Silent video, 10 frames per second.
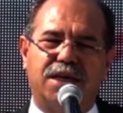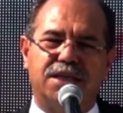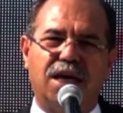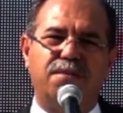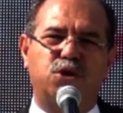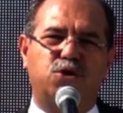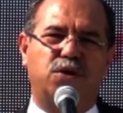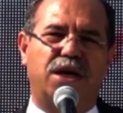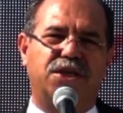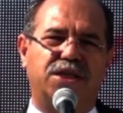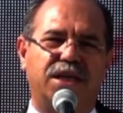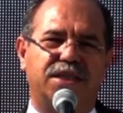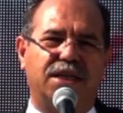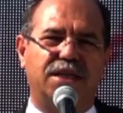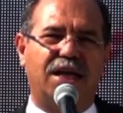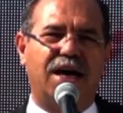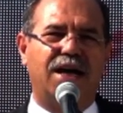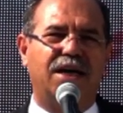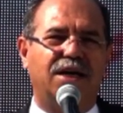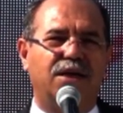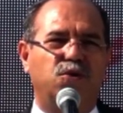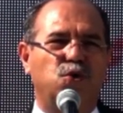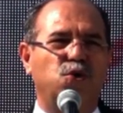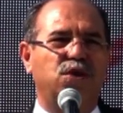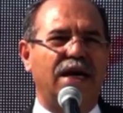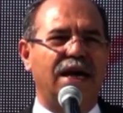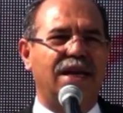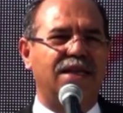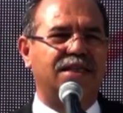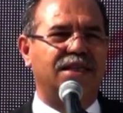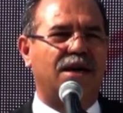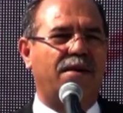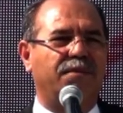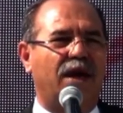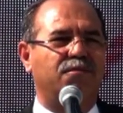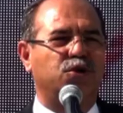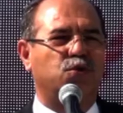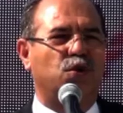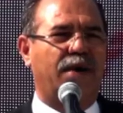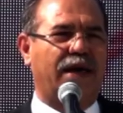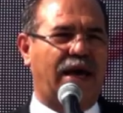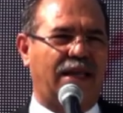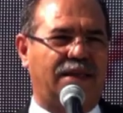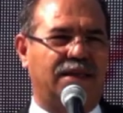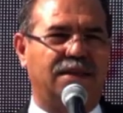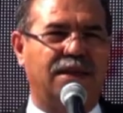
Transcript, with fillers: kısa bir süre içerisinde yüzde ellisi tamamlanmış duruma geldi.